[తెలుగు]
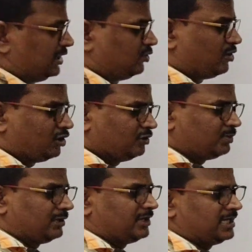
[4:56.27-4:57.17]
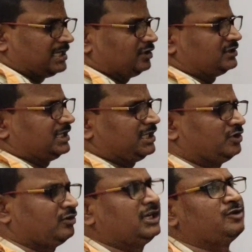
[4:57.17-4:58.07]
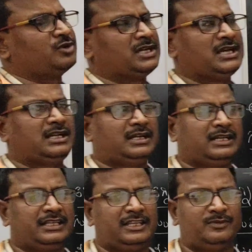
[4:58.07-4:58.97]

ఈ రోడ్డు ప్రమాదాలు జరగకుండా ఉండాలంటే